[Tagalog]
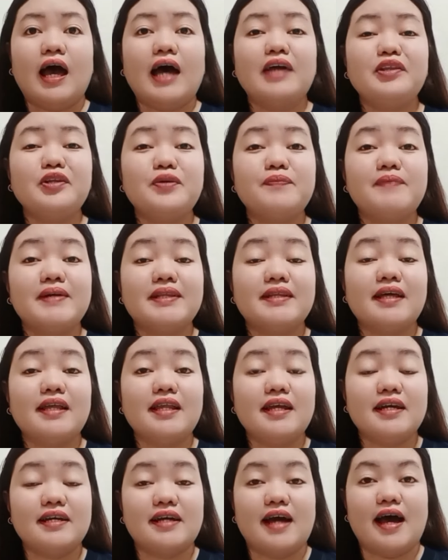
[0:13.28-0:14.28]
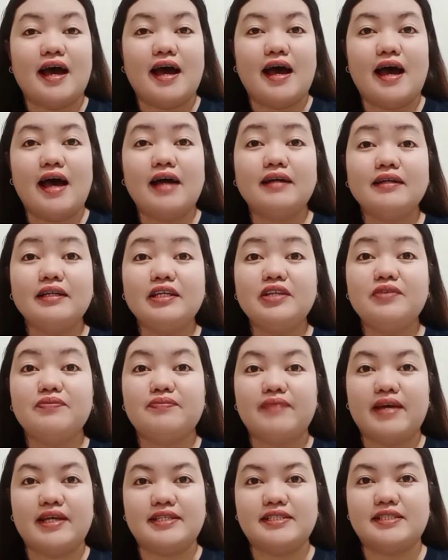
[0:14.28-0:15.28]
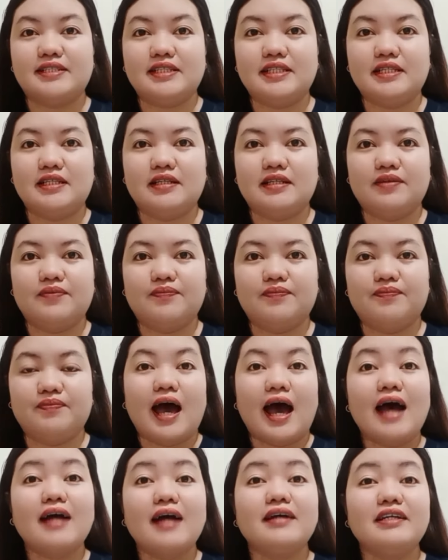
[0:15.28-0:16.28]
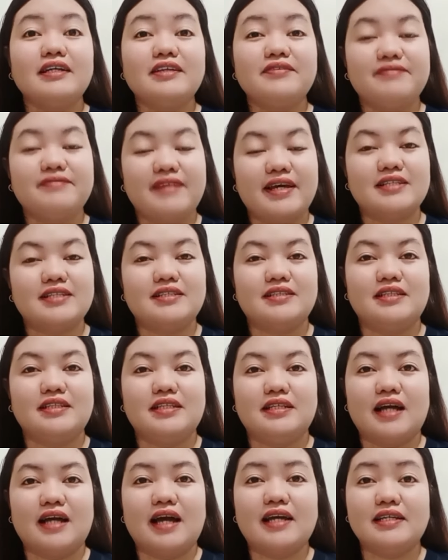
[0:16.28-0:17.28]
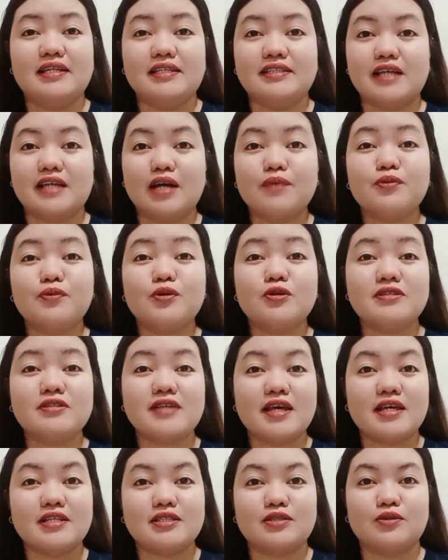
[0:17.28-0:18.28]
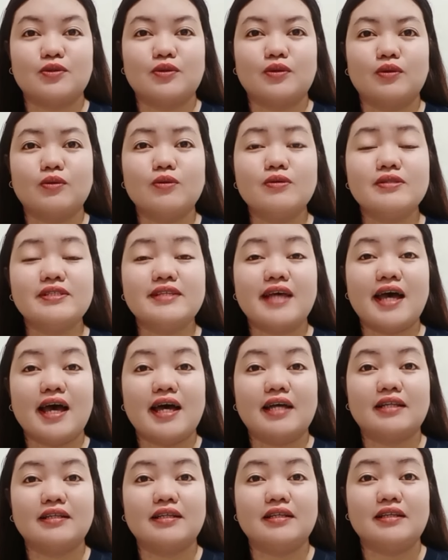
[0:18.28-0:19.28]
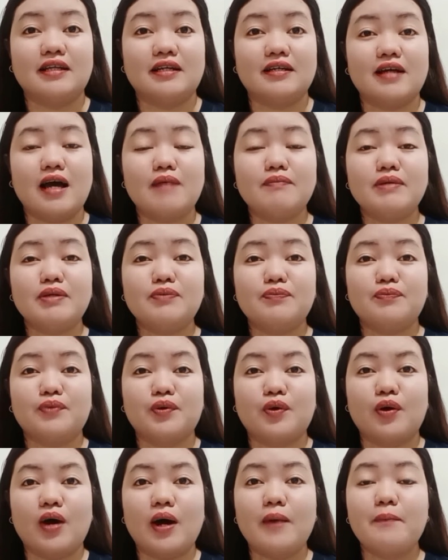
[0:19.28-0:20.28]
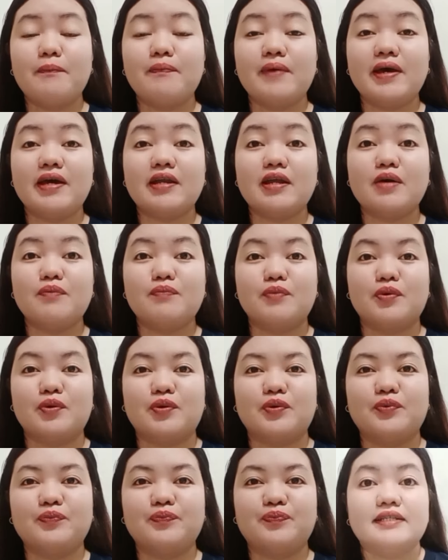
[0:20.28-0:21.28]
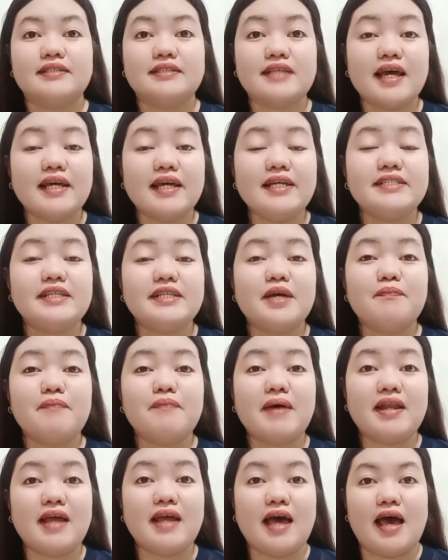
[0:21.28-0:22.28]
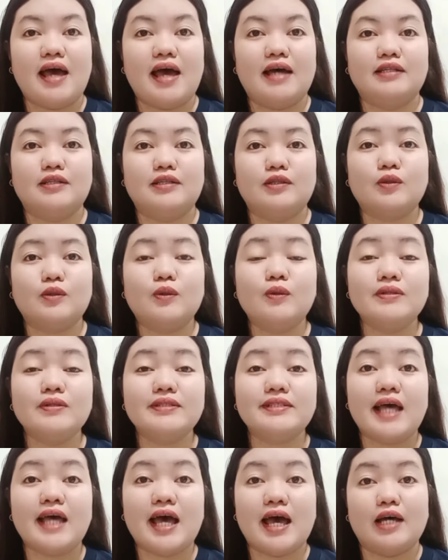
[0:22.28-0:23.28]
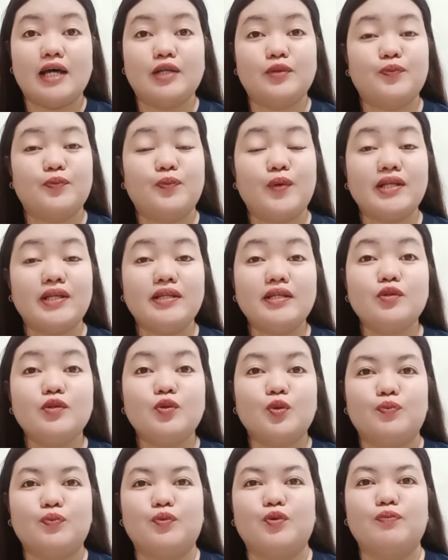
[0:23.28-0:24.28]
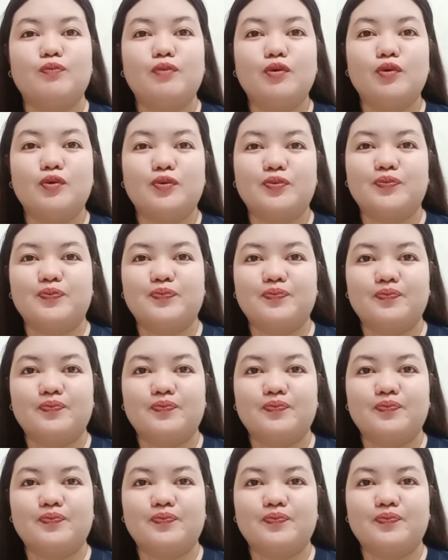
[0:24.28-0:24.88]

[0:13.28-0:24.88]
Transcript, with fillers: Ano ba talaga ang investing? Ang investing ay isang proseso kung saan ginagamit mo ang pera mo sa isang paraan kung saan pwedeng tumubo.